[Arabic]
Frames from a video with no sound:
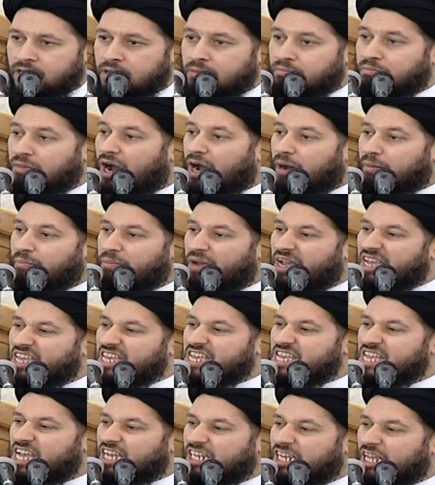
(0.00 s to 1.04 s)
ما
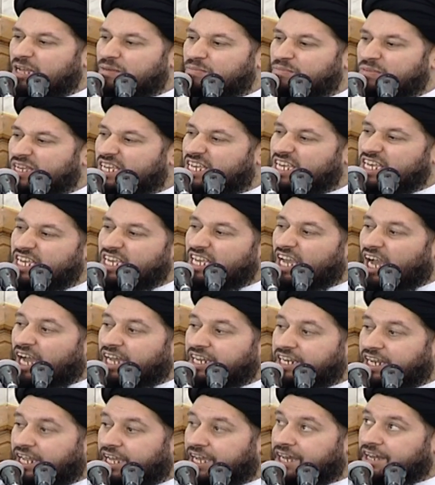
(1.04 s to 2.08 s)
بين به
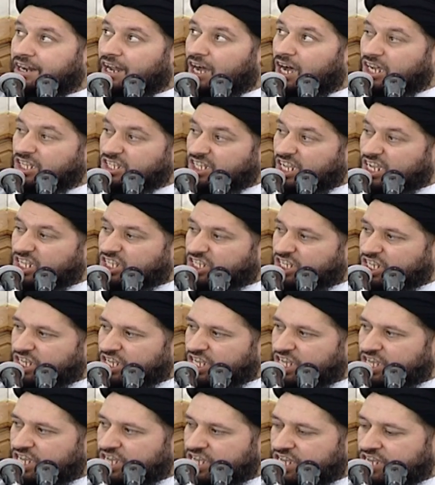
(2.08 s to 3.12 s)
عن
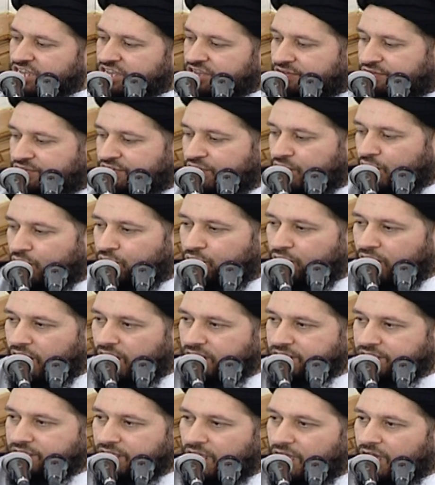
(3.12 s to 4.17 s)
ارادته في
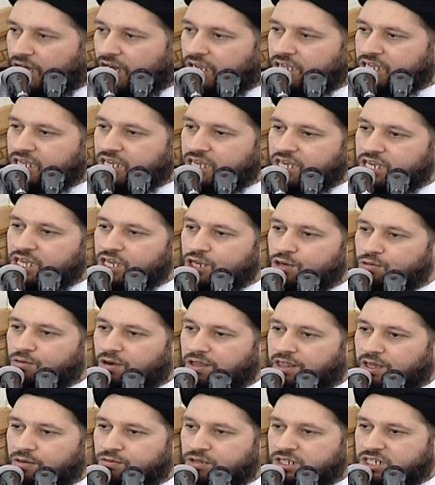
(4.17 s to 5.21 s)
خلصائه
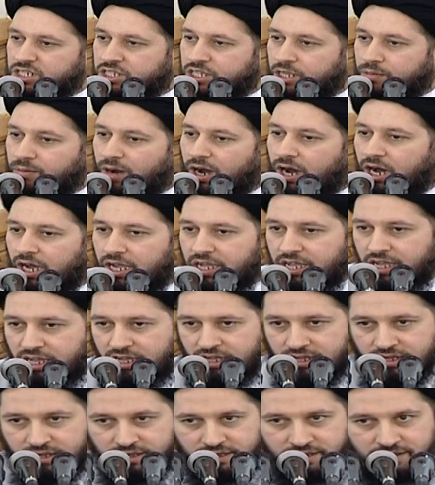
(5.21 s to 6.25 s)
وذوي اجتبائه
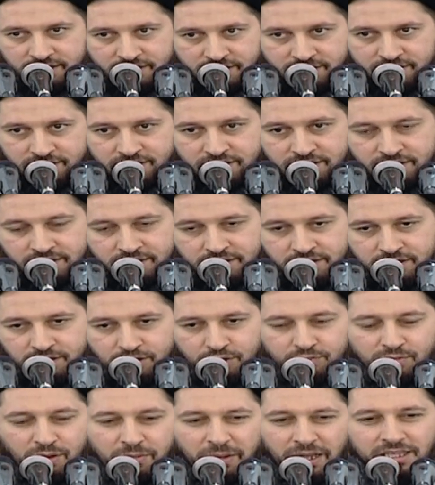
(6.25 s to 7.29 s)

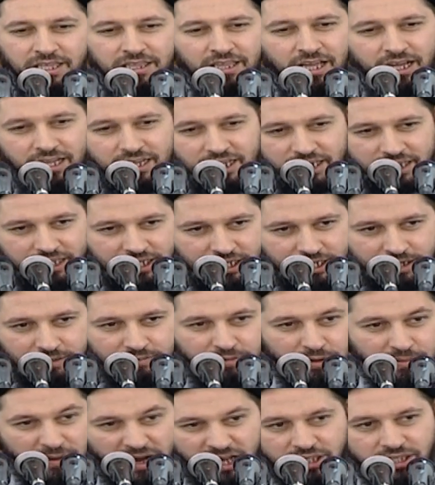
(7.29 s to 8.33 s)
ثم بعد ذلك
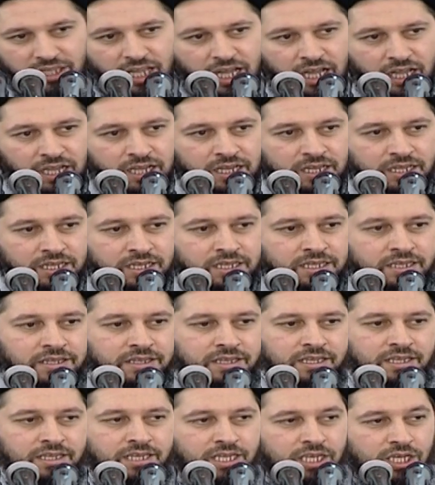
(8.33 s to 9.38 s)
بمقطع
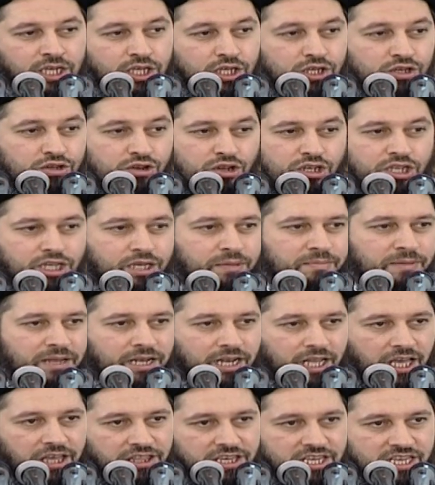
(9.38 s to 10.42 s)

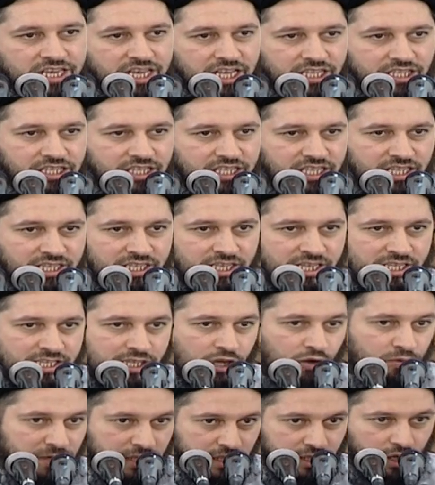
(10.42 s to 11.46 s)
يكمل قضيه
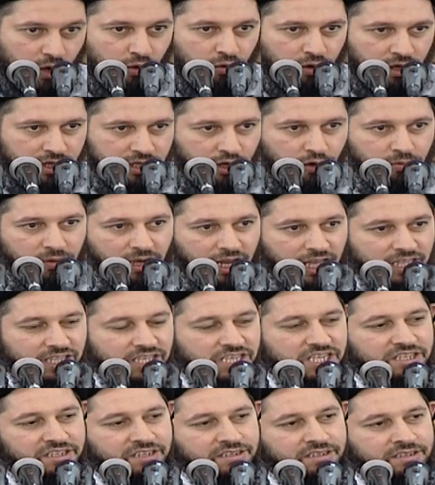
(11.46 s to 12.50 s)
يوم الدوح يوم
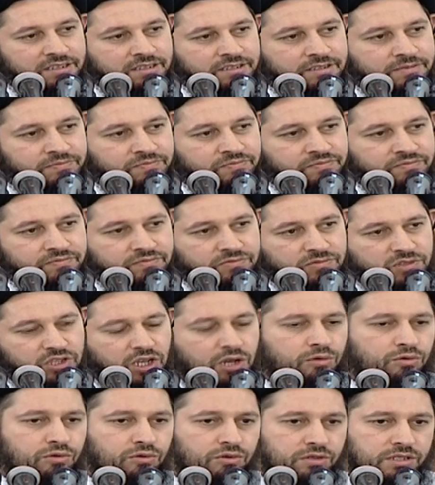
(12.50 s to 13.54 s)
الغدير
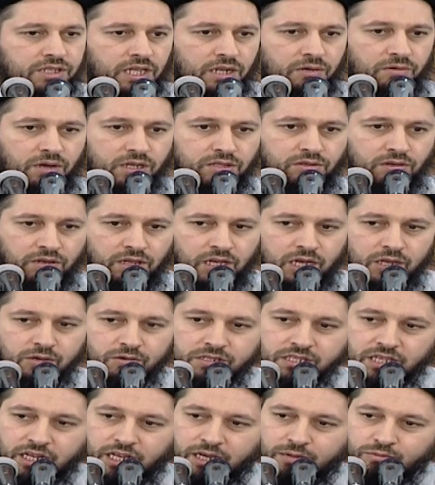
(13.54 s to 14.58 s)
يقول صلوات الله
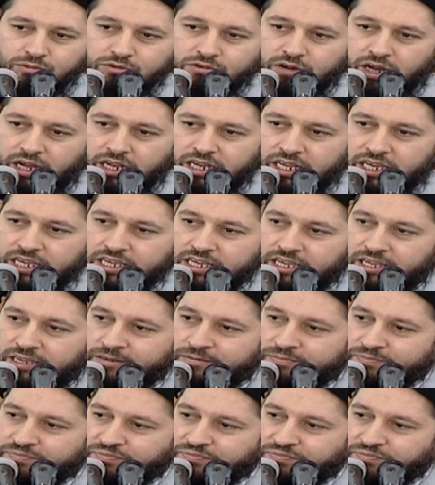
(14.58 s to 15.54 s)
وسلامه عليه